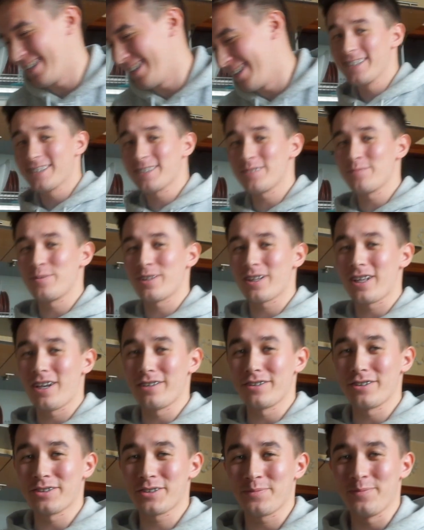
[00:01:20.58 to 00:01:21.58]

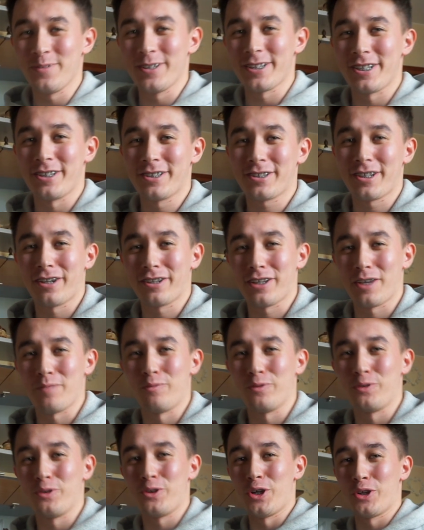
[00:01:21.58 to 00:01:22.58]
Собираетесь смотреть, как я
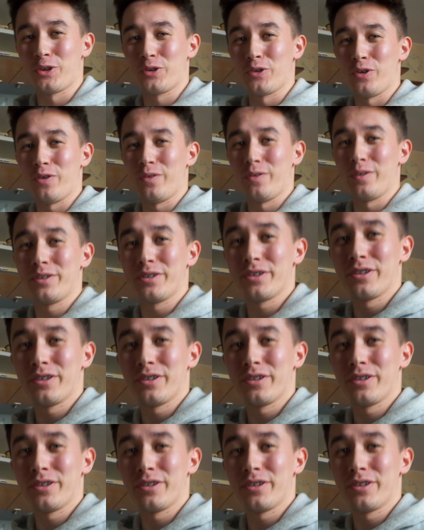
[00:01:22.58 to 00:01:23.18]
буду готовить?